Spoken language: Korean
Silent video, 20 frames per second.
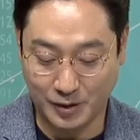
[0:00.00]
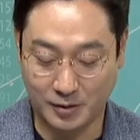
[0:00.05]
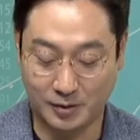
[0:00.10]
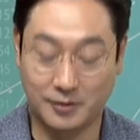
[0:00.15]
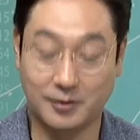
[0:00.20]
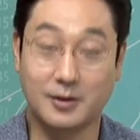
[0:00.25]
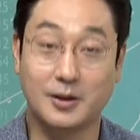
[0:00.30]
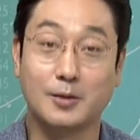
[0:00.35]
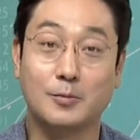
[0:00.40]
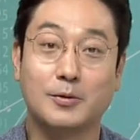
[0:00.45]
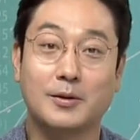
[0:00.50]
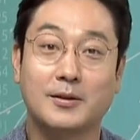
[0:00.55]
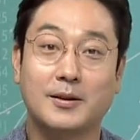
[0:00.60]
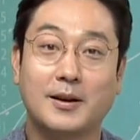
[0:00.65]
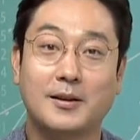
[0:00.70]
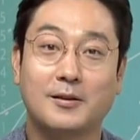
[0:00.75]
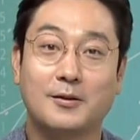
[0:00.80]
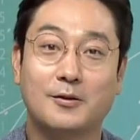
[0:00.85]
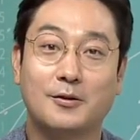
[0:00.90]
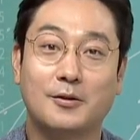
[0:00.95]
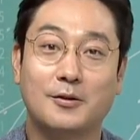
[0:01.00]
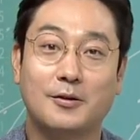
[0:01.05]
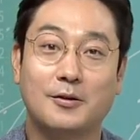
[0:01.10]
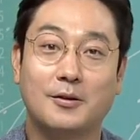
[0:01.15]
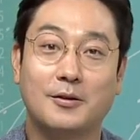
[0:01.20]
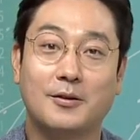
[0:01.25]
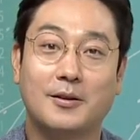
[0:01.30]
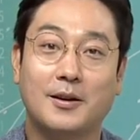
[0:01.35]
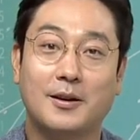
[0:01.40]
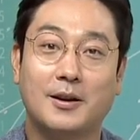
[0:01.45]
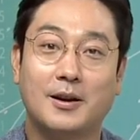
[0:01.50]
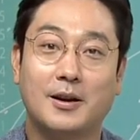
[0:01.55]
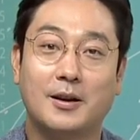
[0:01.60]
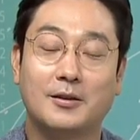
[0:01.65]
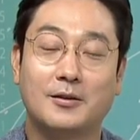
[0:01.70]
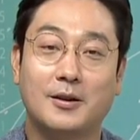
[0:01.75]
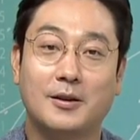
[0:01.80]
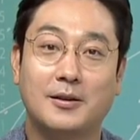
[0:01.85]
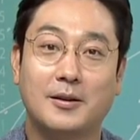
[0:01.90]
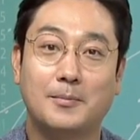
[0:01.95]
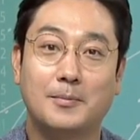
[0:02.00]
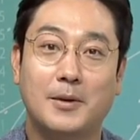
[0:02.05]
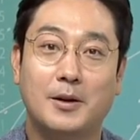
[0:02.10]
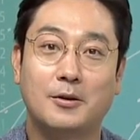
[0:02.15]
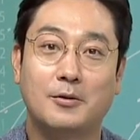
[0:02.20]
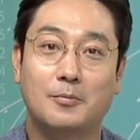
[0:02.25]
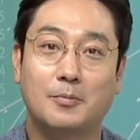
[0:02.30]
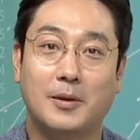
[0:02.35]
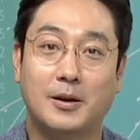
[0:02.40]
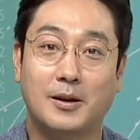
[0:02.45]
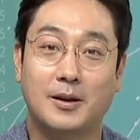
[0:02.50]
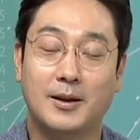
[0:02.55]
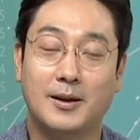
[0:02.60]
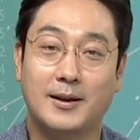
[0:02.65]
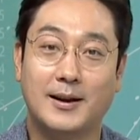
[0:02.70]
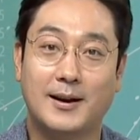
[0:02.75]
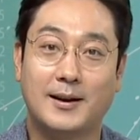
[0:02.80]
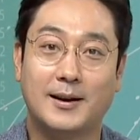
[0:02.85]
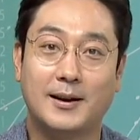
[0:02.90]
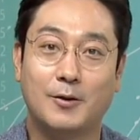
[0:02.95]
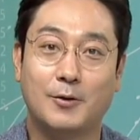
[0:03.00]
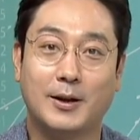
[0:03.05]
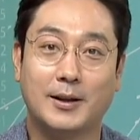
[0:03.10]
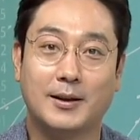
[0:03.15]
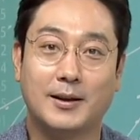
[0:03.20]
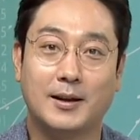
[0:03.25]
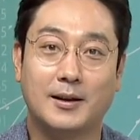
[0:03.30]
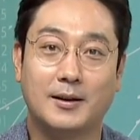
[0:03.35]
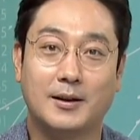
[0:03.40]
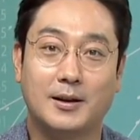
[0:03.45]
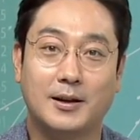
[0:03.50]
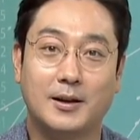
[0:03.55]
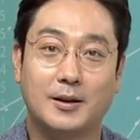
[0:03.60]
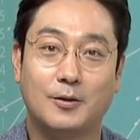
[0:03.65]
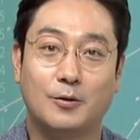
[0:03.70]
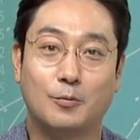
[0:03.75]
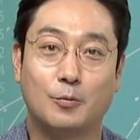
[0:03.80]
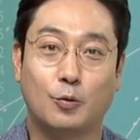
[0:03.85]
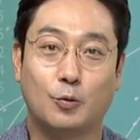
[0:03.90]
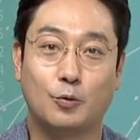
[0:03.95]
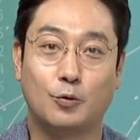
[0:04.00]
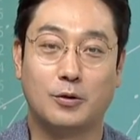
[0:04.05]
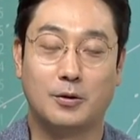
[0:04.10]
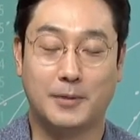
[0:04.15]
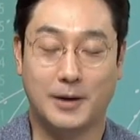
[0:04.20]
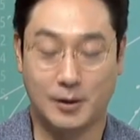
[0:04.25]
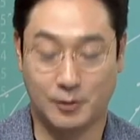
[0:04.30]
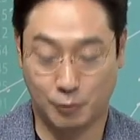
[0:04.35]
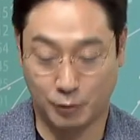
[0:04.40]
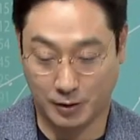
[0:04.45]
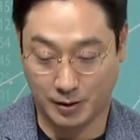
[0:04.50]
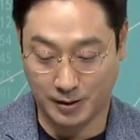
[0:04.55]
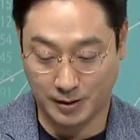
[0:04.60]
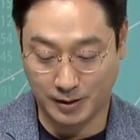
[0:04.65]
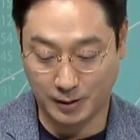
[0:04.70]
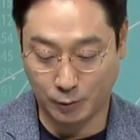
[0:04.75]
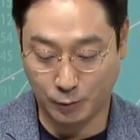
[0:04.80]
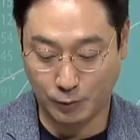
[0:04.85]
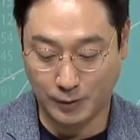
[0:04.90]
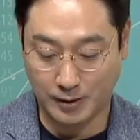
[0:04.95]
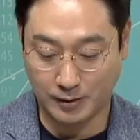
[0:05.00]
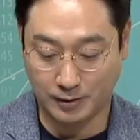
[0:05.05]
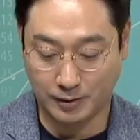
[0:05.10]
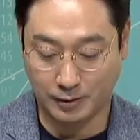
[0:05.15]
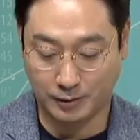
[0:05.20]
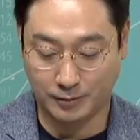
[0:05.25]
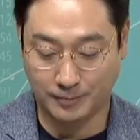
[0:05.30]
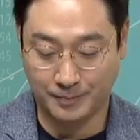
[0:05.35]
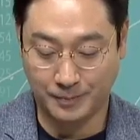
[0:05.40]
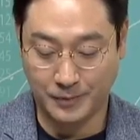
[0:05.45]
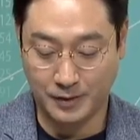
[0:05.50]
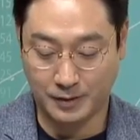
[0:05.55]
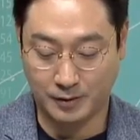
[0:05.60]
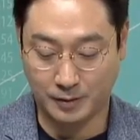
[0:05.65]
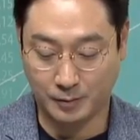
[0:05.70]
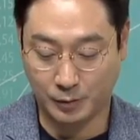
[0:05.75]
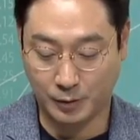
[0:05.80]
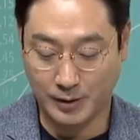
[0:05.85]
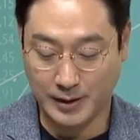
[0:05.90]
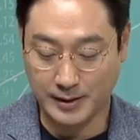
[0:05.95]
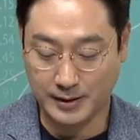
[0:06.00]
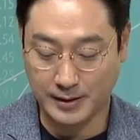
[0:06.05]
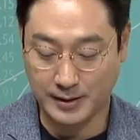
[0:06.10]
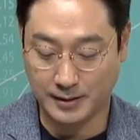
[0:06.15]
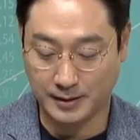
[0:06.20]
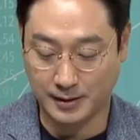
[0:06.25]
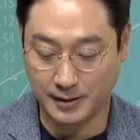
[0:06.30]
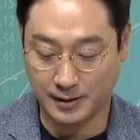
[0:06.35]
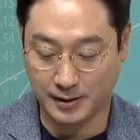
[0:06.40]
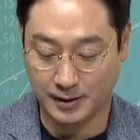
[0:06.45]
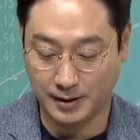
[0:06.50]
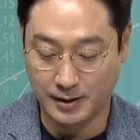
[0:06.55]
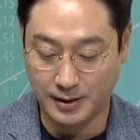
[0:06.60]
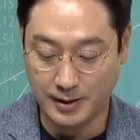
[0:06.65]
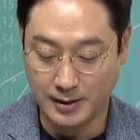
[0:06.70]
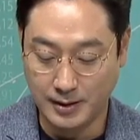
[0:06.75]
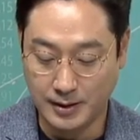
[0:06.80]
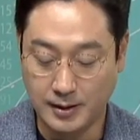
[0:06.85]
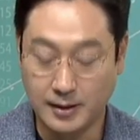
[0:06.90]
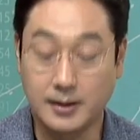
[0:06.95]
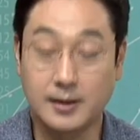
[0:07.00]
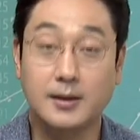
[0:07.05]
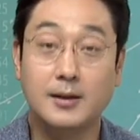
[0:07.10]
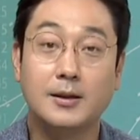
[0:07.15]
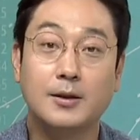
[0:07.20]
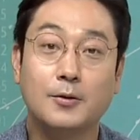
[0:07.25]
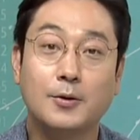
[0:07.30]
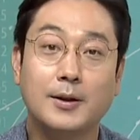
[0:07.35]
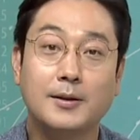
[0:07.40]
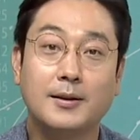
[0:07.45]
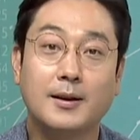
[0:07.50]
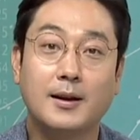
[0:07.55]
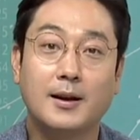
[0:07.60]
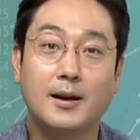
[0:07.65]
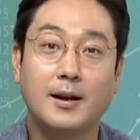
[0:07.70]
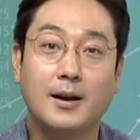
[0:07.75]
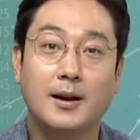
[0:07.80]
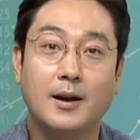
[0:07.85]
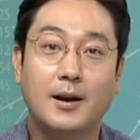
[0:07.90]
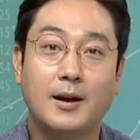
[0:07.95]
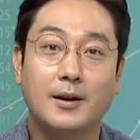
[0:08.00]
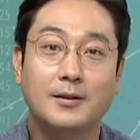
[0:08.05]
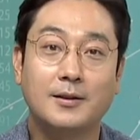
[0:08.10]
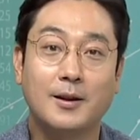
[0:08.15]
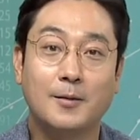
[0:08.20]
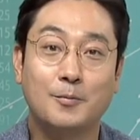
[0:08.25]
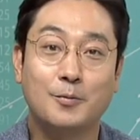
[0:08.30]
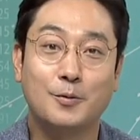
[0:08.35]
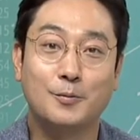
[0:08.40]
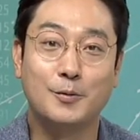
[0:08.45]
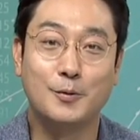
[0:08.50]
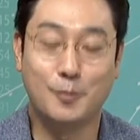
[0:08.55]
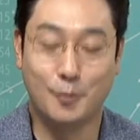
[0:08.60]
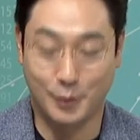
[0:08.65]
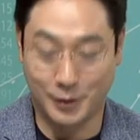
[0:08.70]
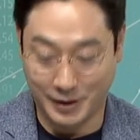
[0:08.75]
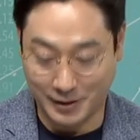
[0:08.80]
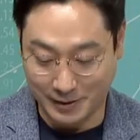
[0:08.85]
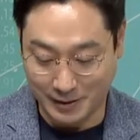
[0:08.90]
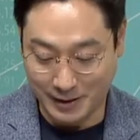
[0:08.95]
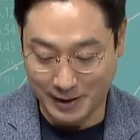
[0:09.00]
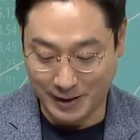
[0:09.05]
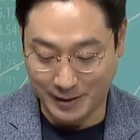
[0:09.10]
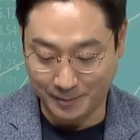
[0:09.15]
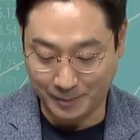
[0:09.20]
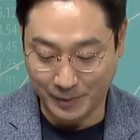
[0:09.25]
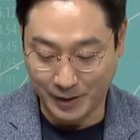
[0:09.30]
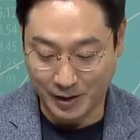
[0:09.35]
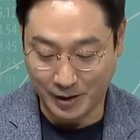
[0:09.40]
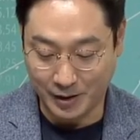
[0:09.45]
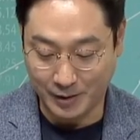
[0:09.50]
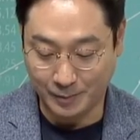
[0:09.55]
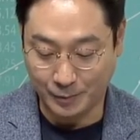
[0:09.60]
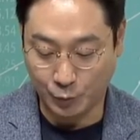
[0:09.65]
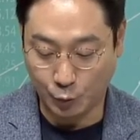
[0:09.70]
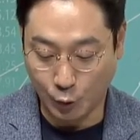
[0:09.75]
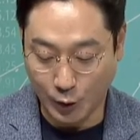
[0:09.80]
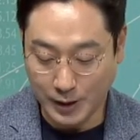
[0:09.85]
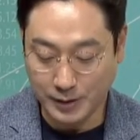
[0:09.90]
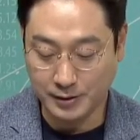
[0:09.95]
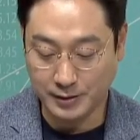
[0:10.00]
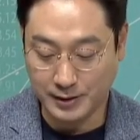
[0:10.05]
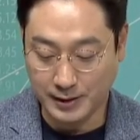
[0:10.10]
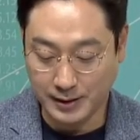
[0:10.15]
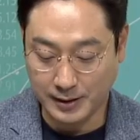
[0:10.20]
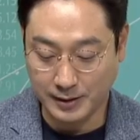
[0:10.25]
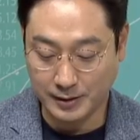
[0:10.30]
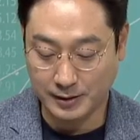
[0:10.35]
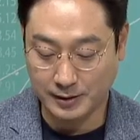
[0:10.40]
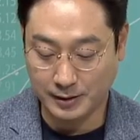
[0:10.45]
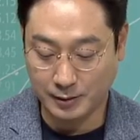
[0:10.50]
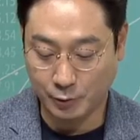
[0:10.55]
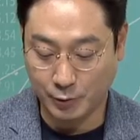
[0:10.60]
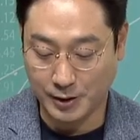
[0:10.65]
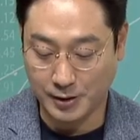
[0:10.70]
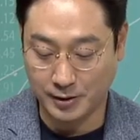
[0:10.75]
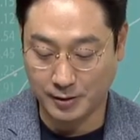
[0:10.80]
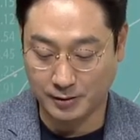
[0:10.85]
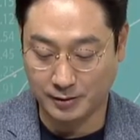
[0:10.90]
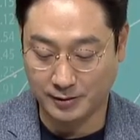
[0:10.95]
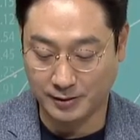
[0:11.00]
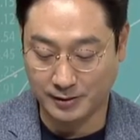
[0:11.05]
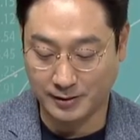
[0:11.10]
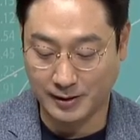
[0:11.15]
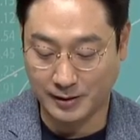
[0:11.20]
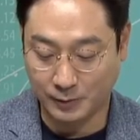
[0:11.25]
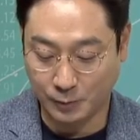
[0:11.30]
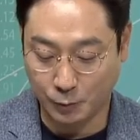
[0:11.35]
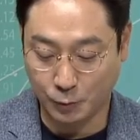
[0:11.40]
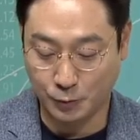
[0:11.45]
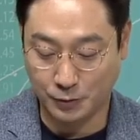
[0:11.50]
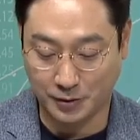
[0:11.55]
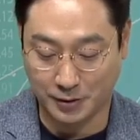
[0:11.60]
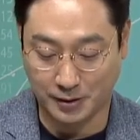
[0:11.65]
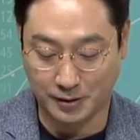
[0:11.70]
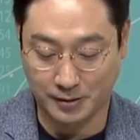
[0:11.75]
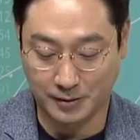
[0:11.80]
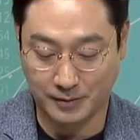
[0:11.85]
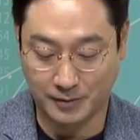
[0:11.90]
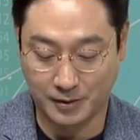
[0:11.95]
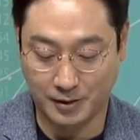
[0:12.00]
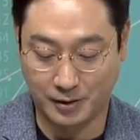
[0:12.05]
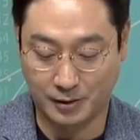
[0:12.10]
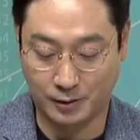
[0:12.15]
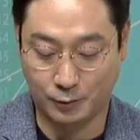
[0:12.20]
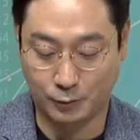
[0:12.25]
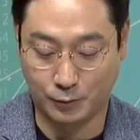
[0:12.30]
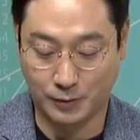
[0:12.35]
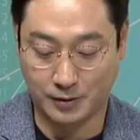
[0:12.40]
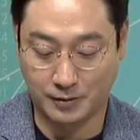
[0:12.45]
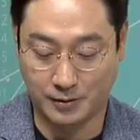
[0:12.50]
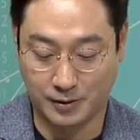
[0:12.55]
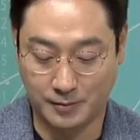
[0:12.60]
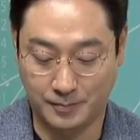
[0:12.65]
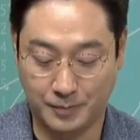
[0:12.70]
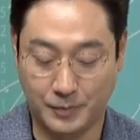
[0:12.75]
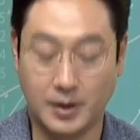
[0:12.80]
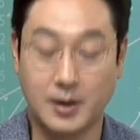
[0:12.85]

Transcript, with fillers: 지금 이제 상승세가 이제 3만 원 가까이 왔다가 좀 조정을 받고 있다가 또 다시 지금 또 핫한데 이 회사 제품을 보니까 어, 뇌질환 관련 진단 솔루션 이쪽에서